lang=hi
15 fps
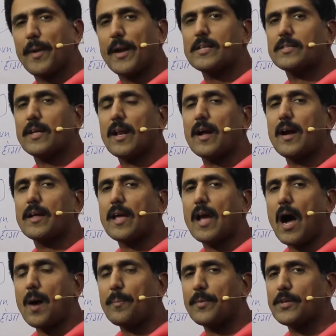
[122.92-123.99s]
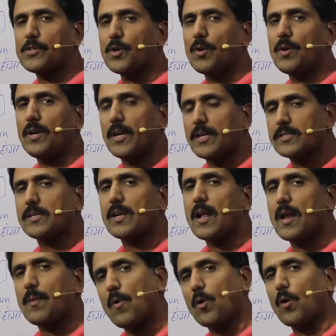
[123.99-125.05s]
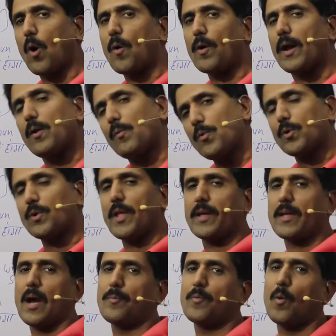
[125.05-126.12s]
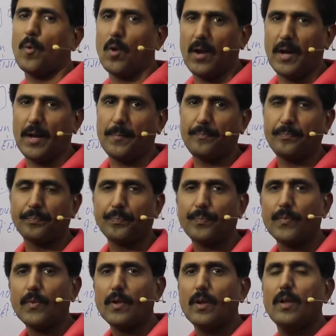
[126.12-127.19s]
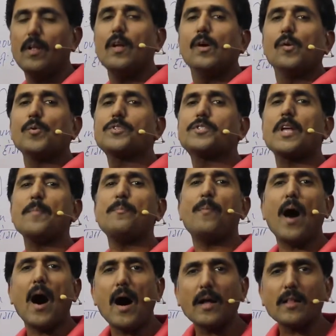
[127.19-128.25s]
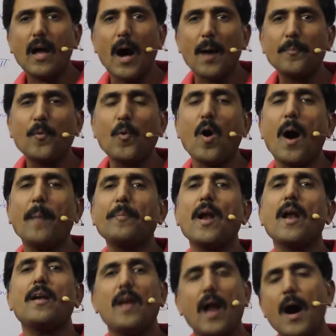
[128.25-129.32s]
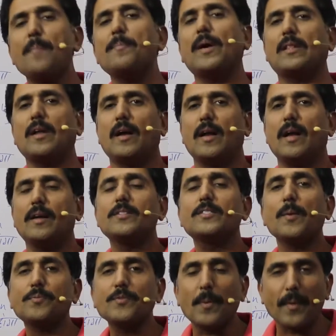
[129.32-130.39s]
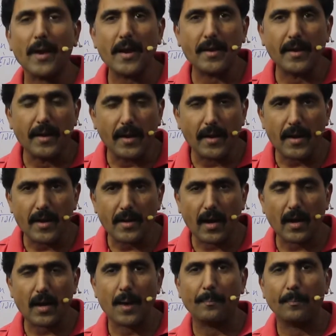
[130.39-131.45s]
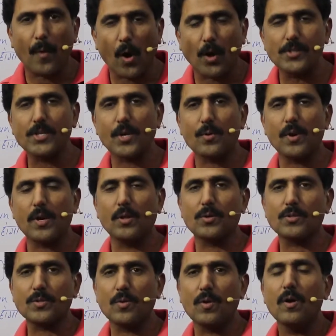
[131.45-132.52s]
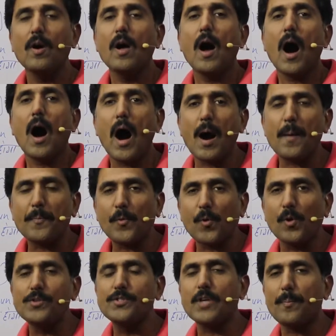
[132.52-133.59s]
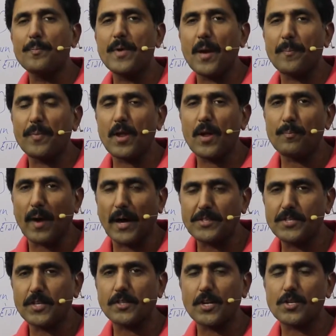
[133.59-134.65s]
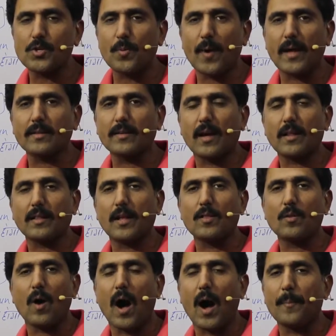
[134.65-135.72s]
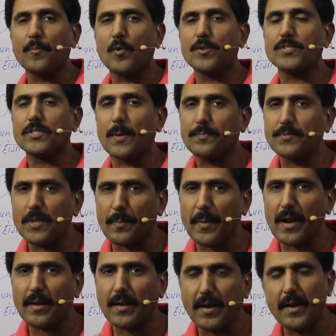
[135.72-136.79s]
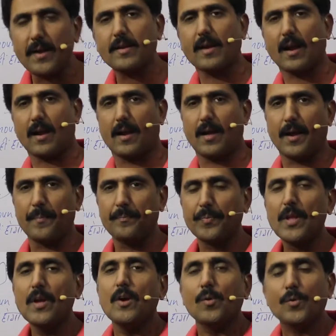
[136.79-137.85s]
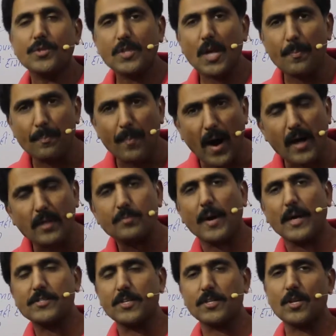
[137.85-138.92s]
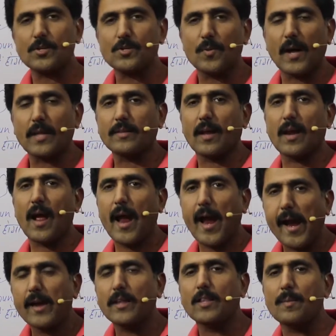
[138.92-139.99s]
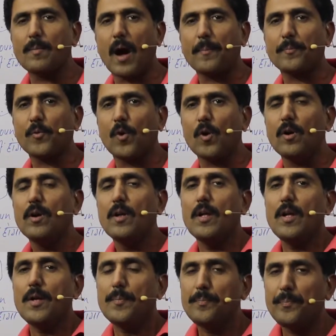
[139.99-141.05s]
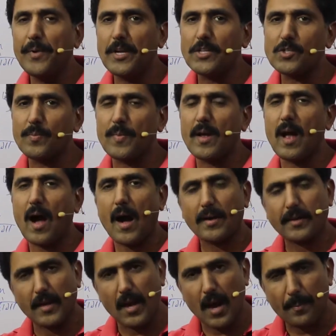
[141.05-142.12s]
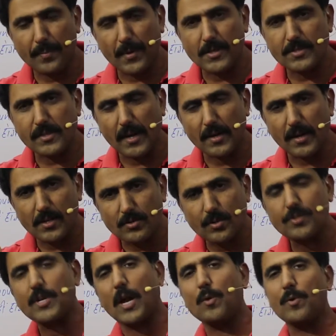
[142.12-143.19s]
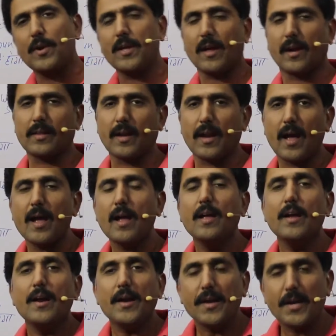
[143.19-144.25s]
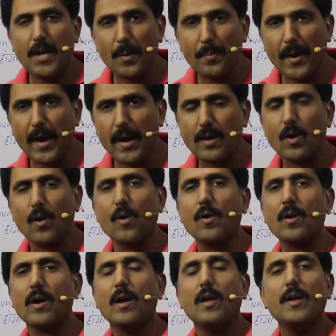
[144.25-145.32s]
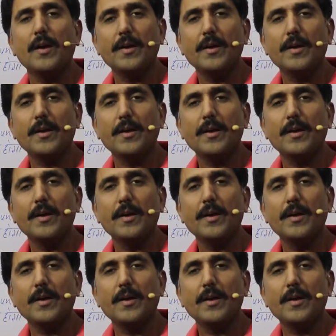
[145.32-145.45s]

डिपेंड करेगा कि आपके जो लिसनर है वो कौन है उनको देख के आपको बोलना है उसके बाद आपको अपना नाम बताना है सबसे पहले गिटिंग करना बहुत जरूरी है दोस्तों आपको जब भी अपनी बातचीत की शुरुआत करते हैं तो आपको सबसे पहले ग्रीट करना है उसके बाद बातचीत की शुरुआत करना एकदम आपको बीच में आके अपने सेंटेंस को चालू नहीं कर देना है डिबेट और